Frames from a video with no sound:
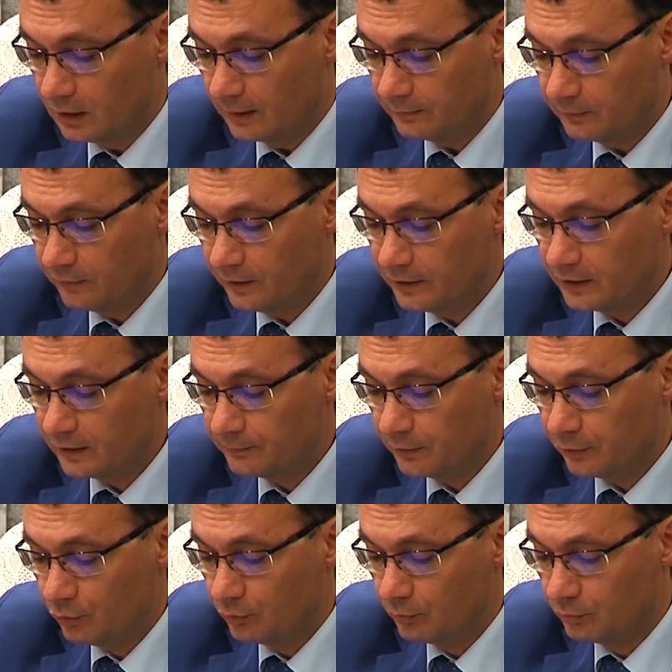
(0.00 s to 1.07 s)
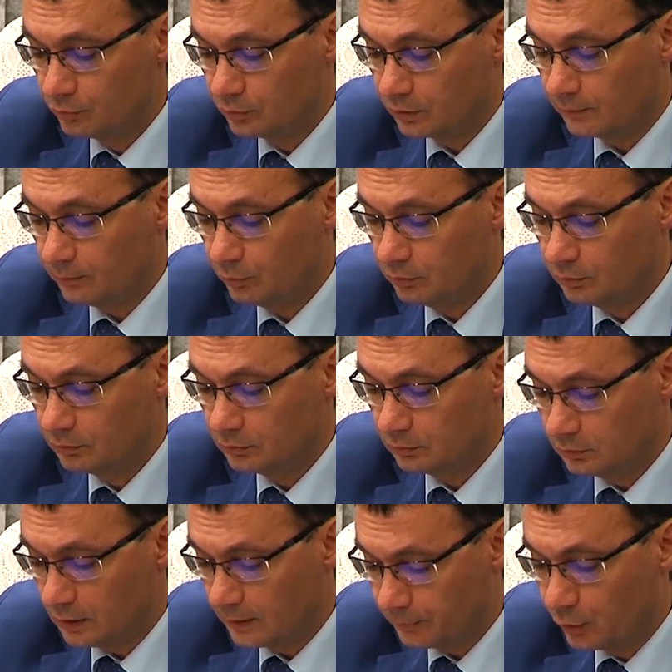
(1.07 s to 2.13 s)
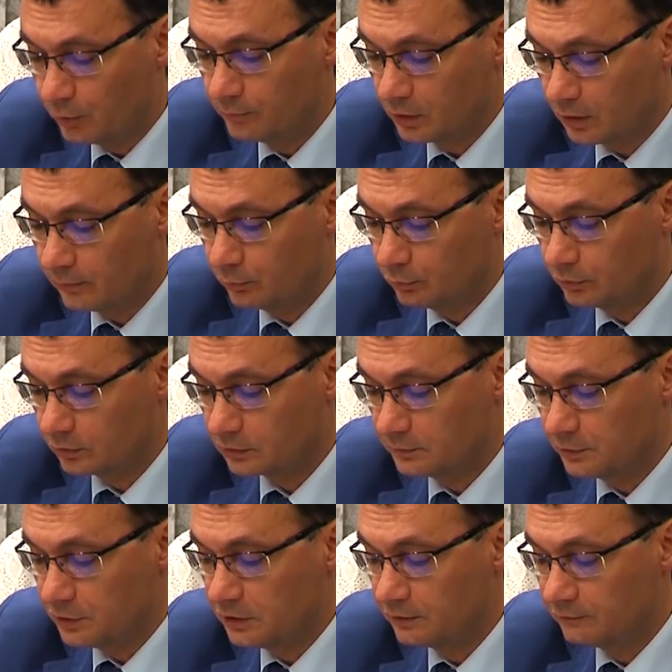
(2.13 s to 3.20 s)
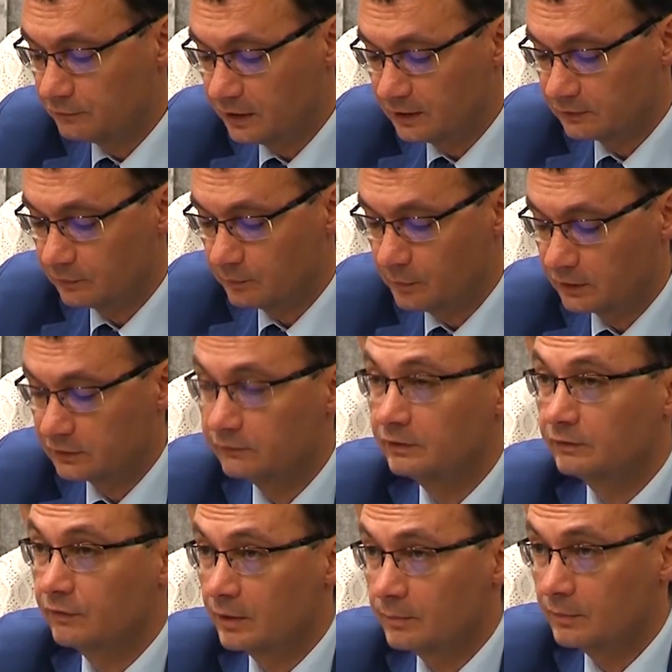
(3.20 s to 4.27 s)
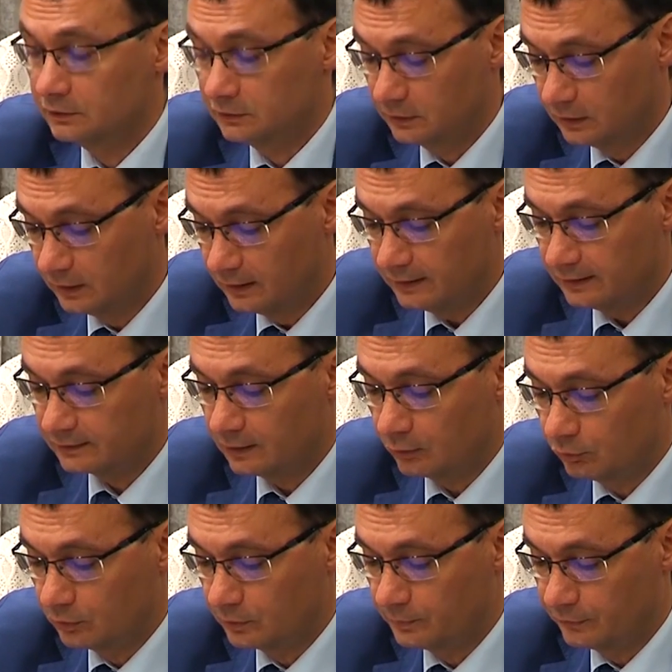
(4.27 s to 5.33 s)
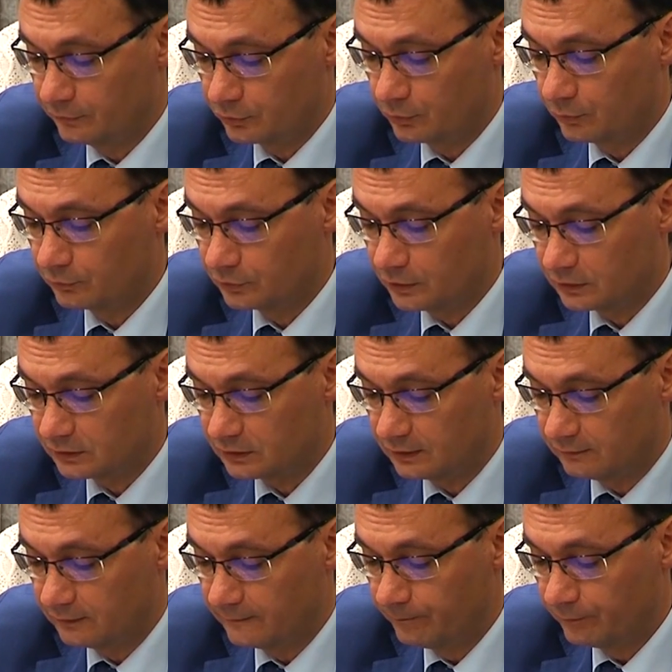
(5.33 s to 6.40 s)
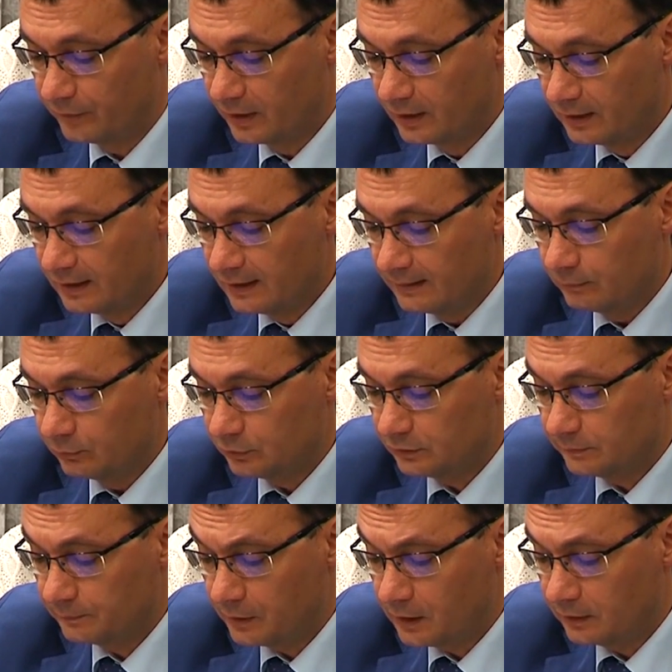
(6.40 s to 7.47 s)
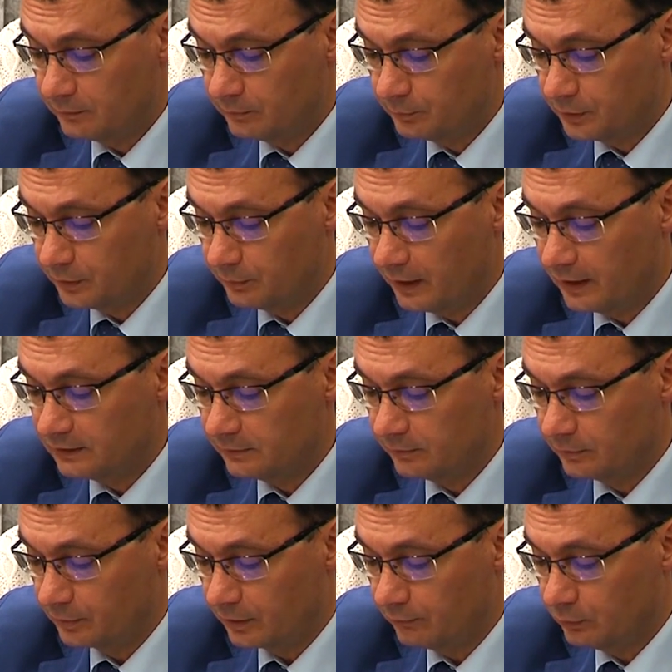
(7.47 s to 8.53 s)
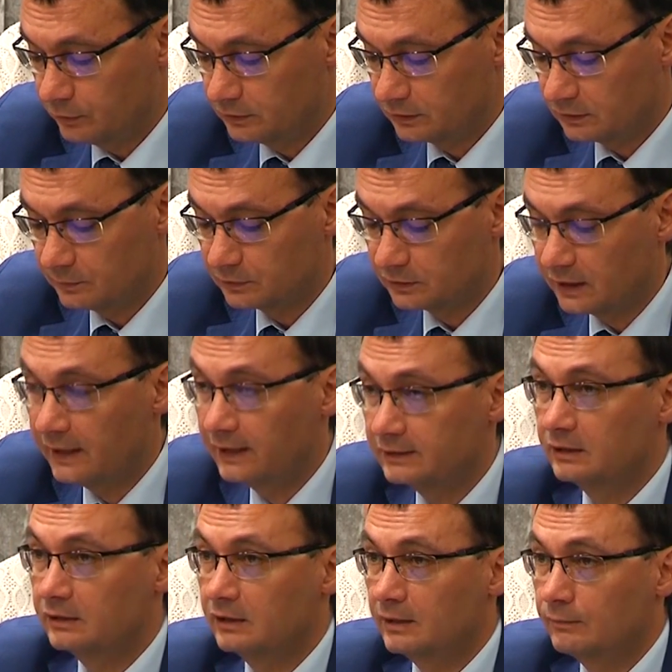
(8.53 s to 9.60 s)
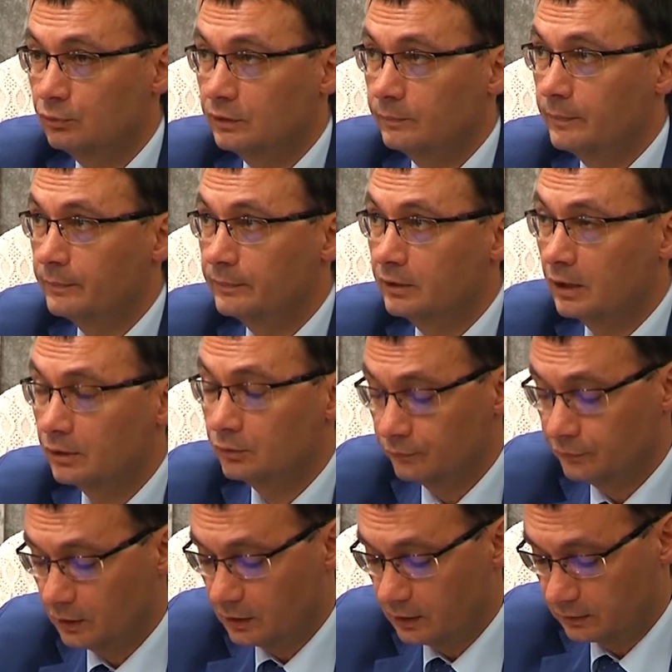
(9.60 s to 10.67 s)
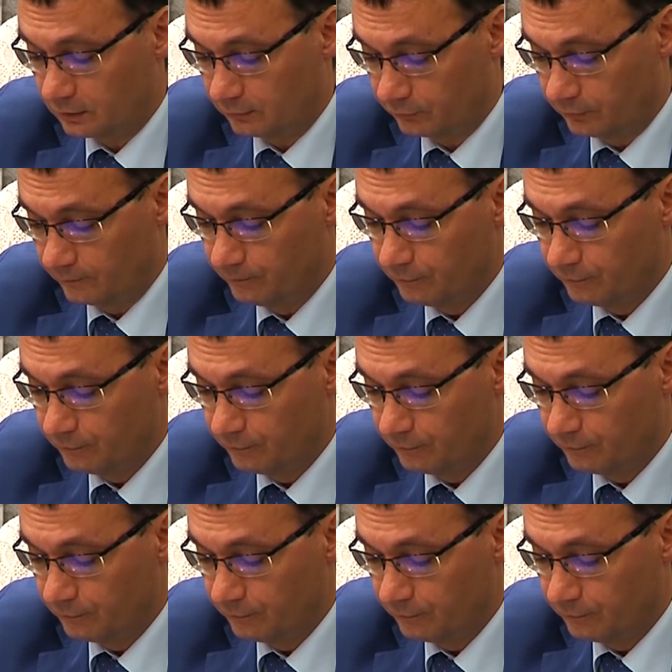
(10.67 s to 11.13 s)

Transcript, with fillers: Объявления о приеме на работу о приеме на работу размещены в средствах массовой информации и салонах подвижного состава. Муниципальными предприятиями проводится самостоятельная работа по подготовке кадров.